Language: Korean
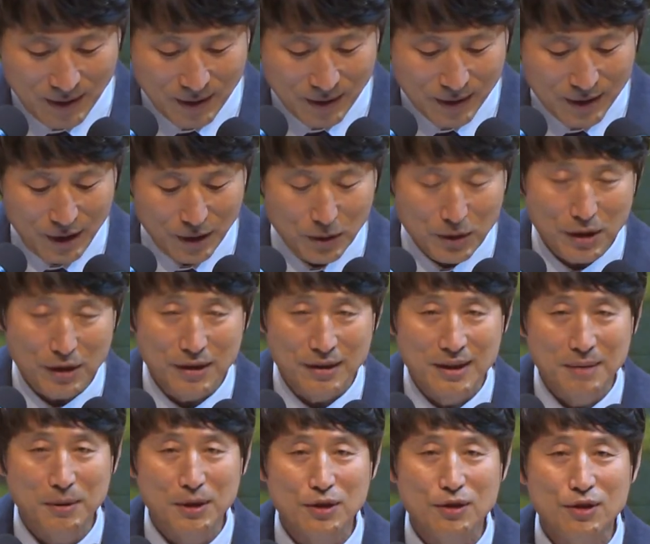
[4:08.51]
그리고 저는
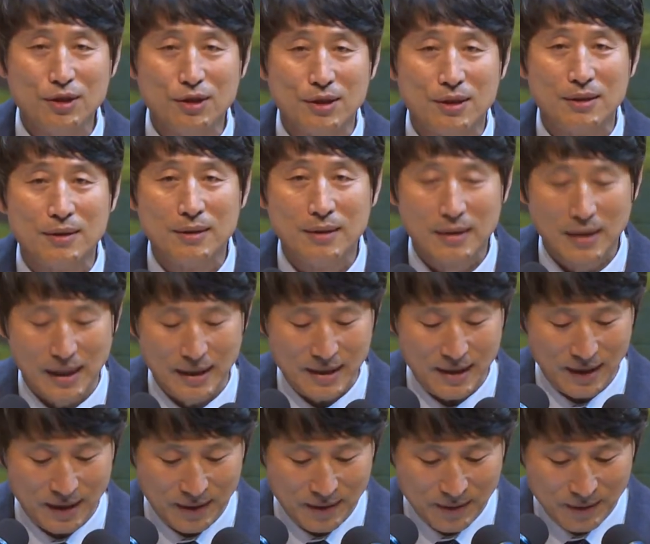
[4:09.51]
이번 주
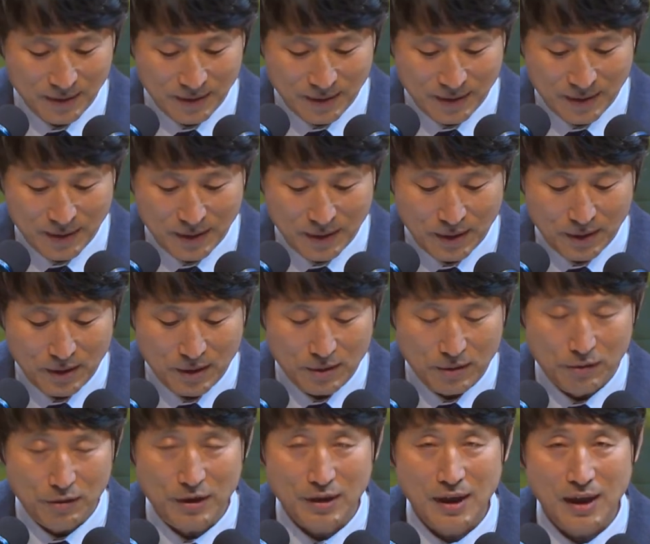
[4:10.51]
다시
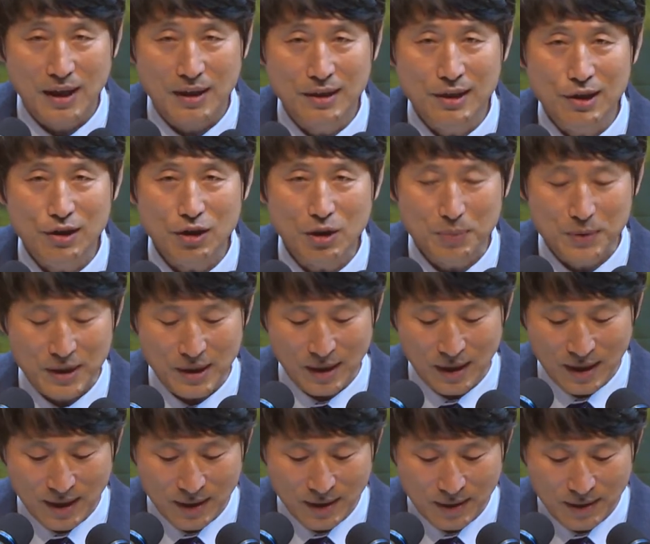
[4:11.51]
우리나라 1위
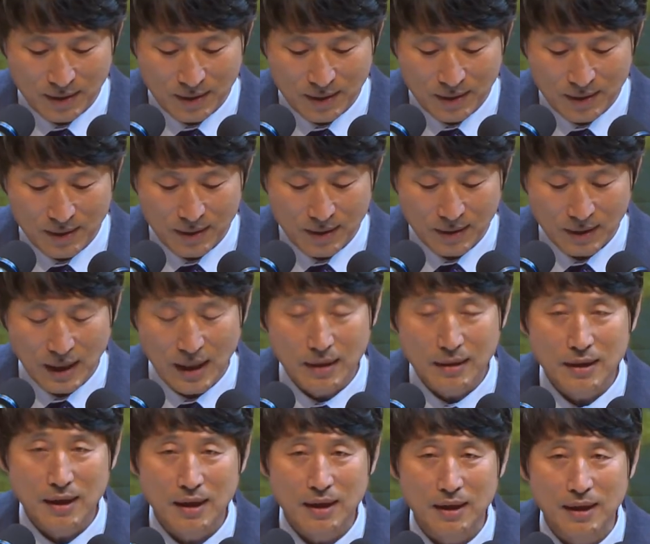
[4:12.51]
업체에
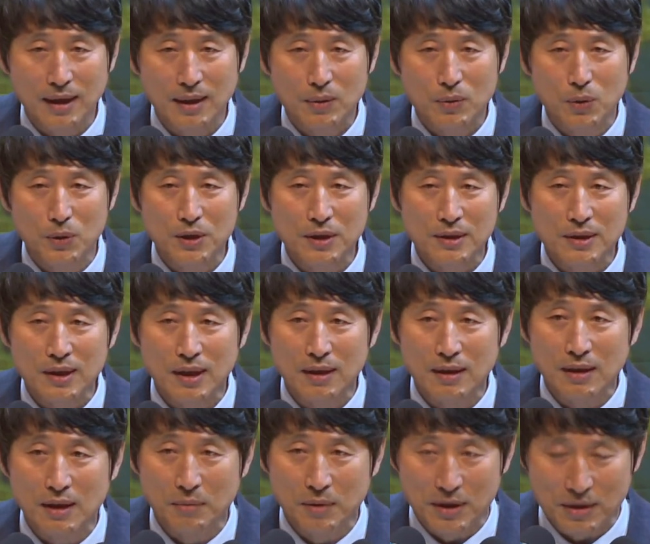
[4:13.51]
당당하게
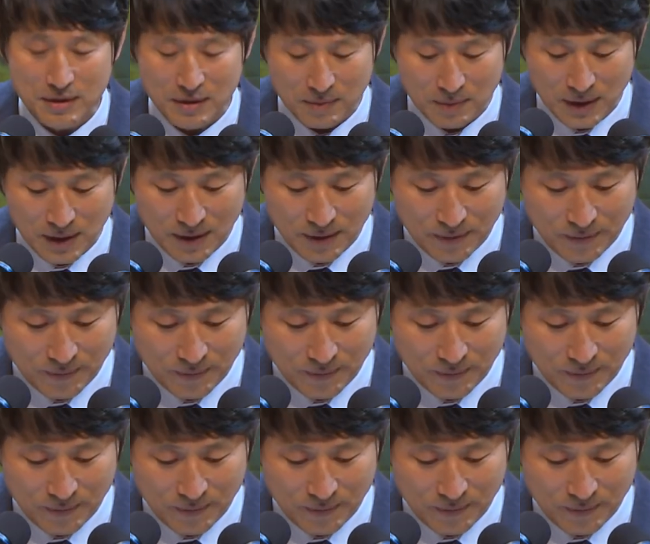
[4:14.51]
도전장을 내밀었습니다.